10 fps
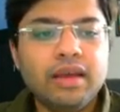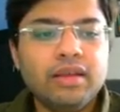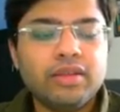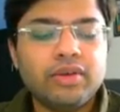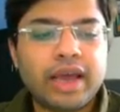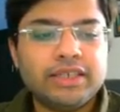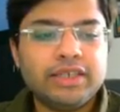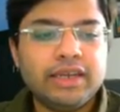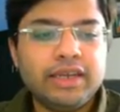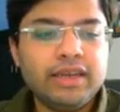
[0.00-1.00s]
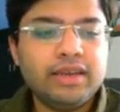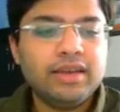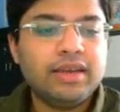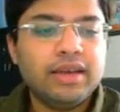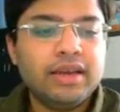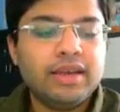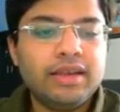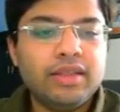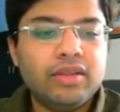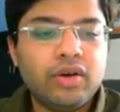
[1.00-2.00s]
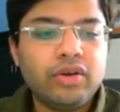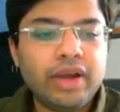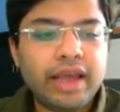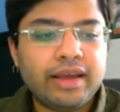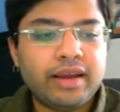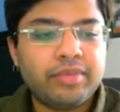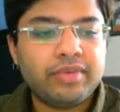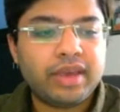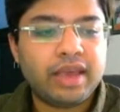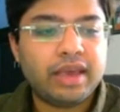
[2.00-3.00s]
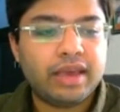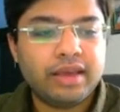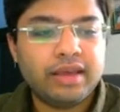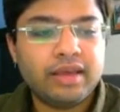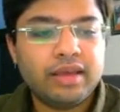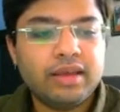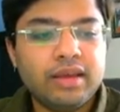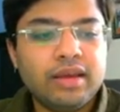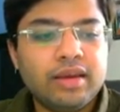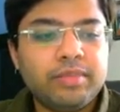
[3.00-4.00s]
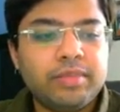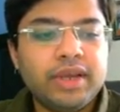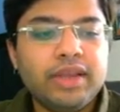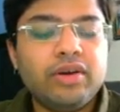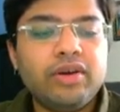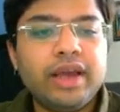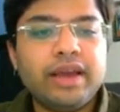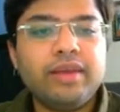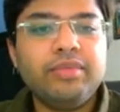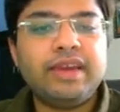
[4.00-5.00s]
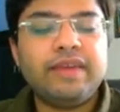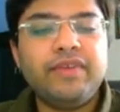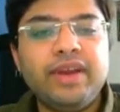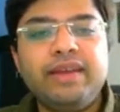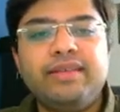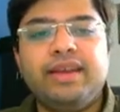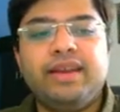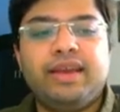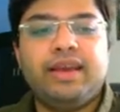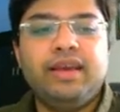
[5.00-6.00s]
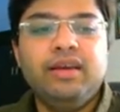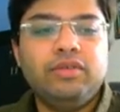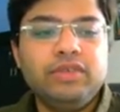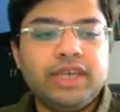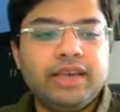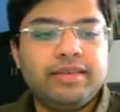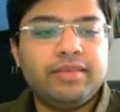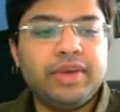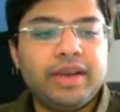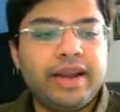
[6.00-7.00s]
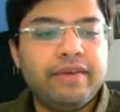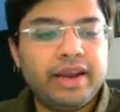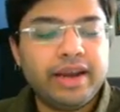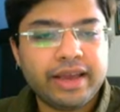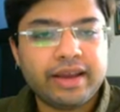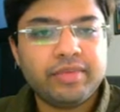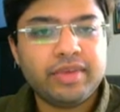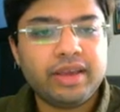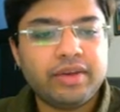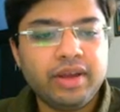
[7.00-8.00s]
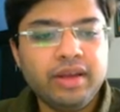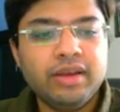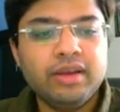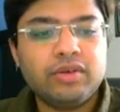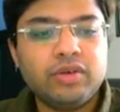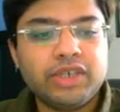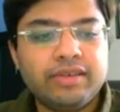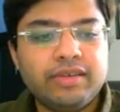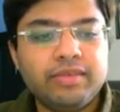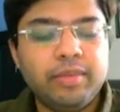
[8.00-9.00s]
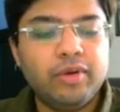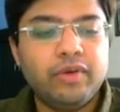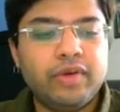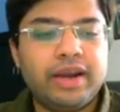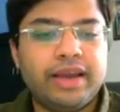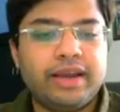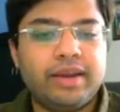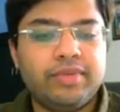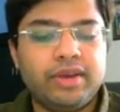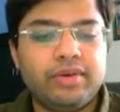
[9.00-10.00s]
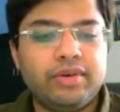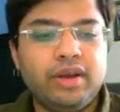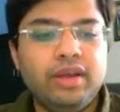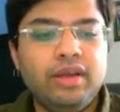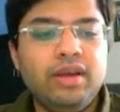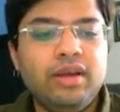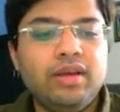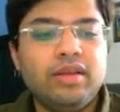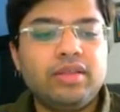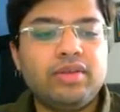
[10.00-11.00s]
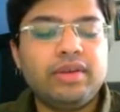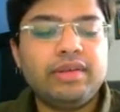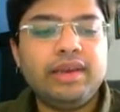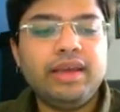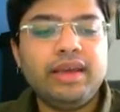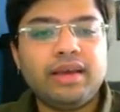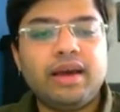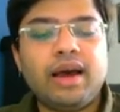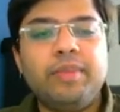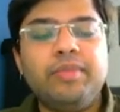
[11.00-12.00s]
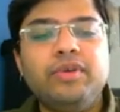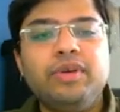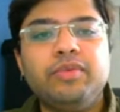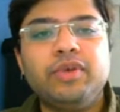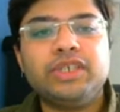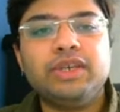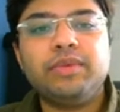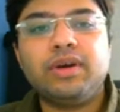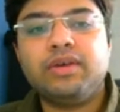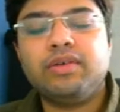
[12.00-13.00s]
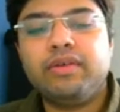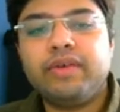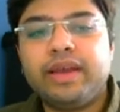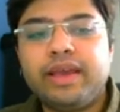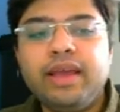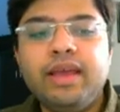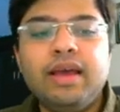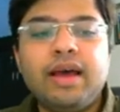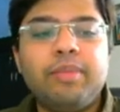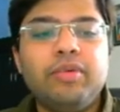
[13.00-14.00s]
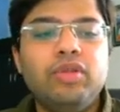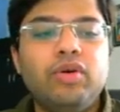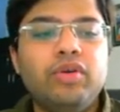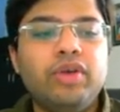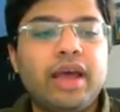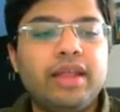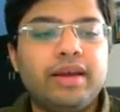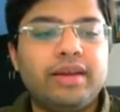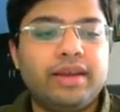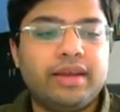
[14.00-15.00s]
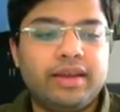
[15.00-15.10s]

तो एक्चुअली ये दोनों डायग्राम सही हैं बट ये दोनों डायग्राम्स डेफिनेट सही नहीं है कुछ केसेस में रेड वाला डायग्राम सही होगा कुछ केसेस में ब्लू वाला डायग्राम सही होगा तो इसलिए आपको जब क्वेश्चन सॉल्व करेंगे आपको दोनों याद रखने हैं